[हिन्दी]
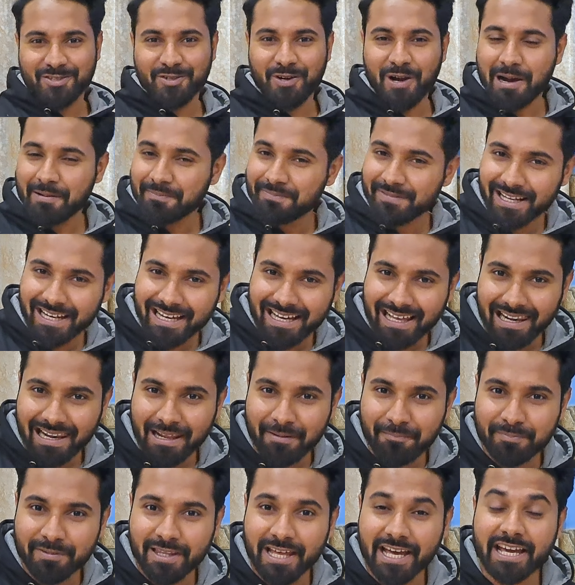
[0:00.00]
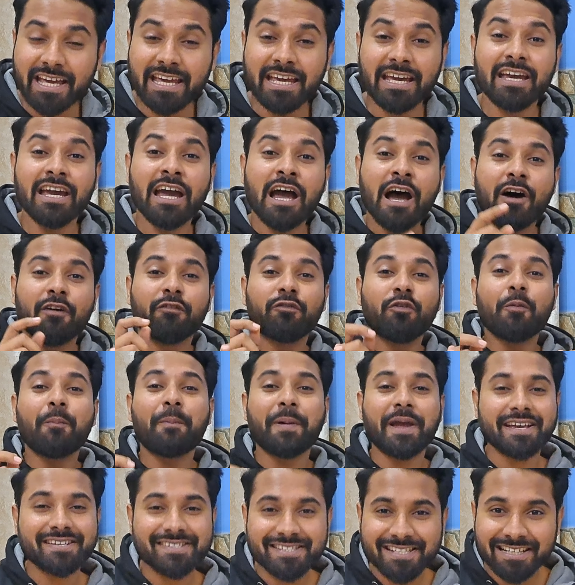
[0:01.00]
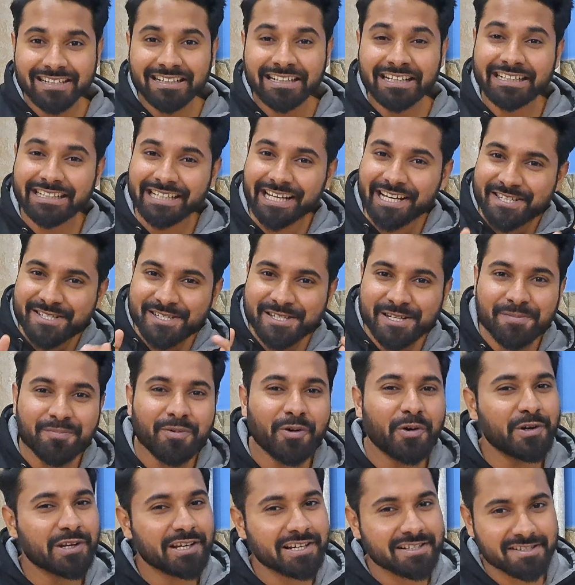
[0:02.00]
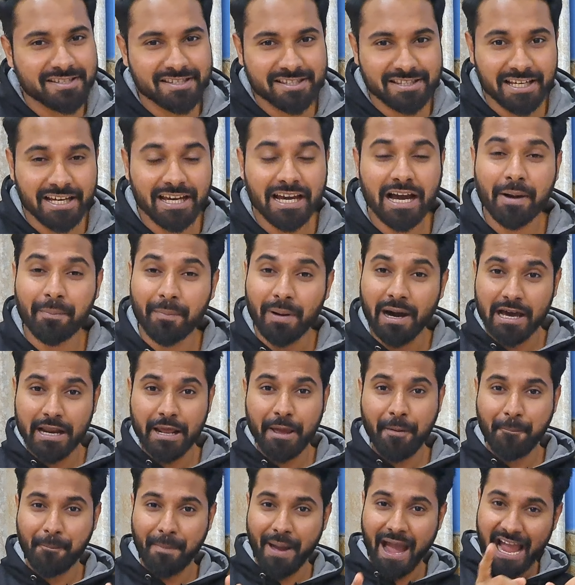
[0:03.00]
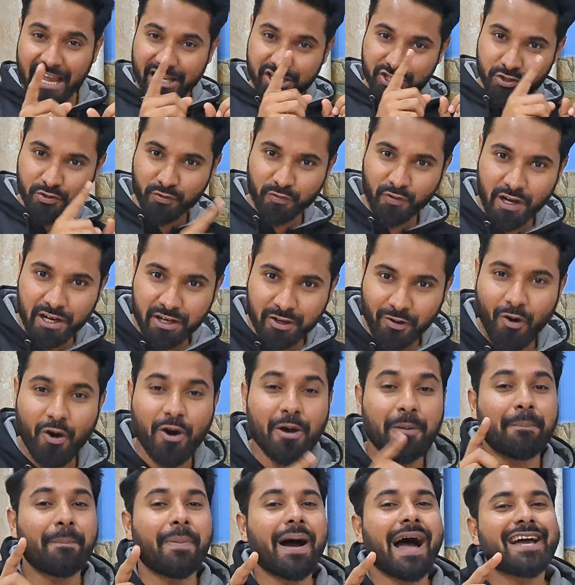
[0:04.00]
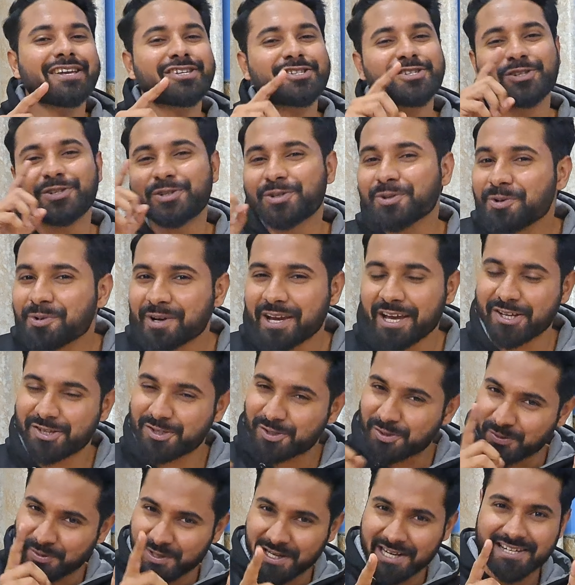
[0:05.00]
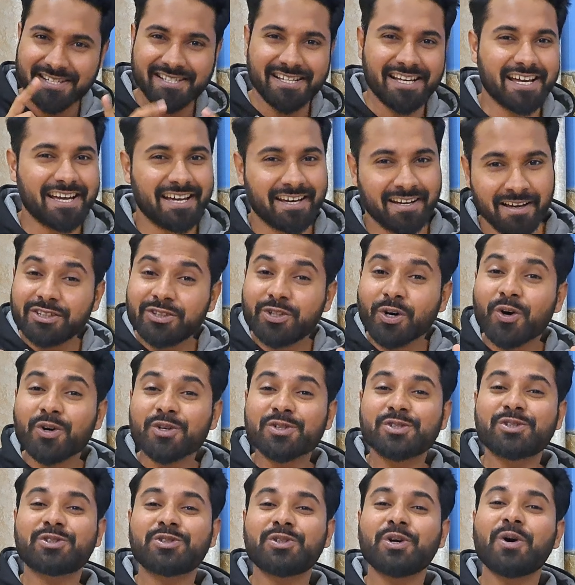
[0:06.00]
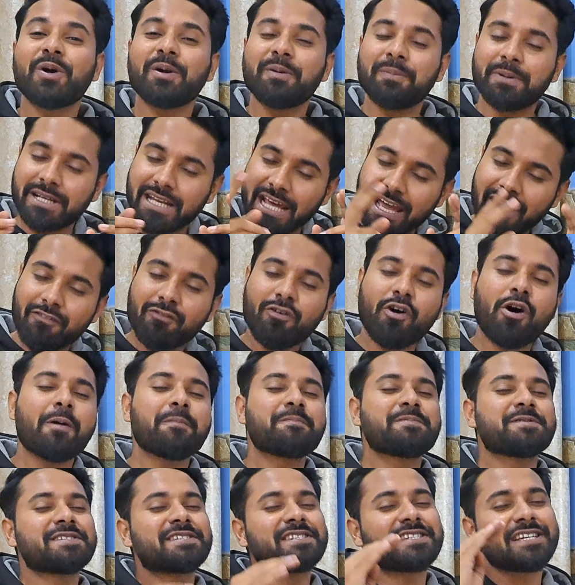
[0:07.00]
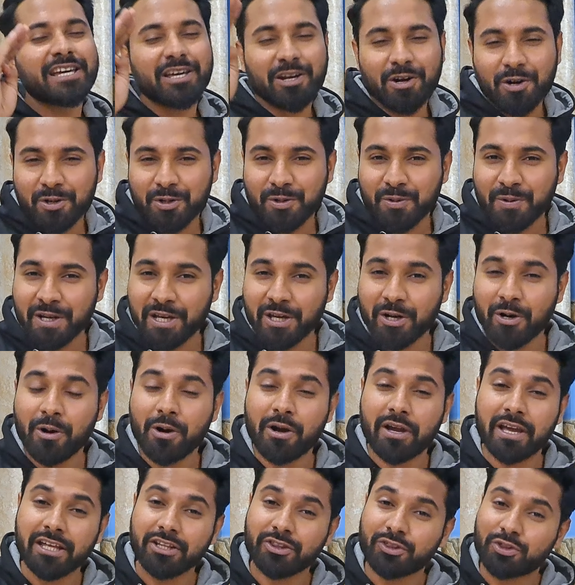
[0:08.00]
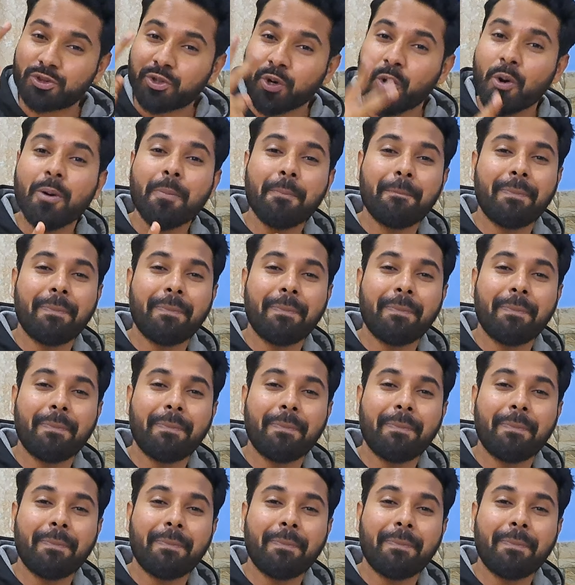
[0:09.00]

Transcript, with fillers: जो आपने क्लिप देखी वो बेसिकली टेस्टिमोनियल्स थे हमारे बैच वन और बैच टू के स्टूडेंट्स के दोस्तों डेवऑप जीरो टू हीरो के दो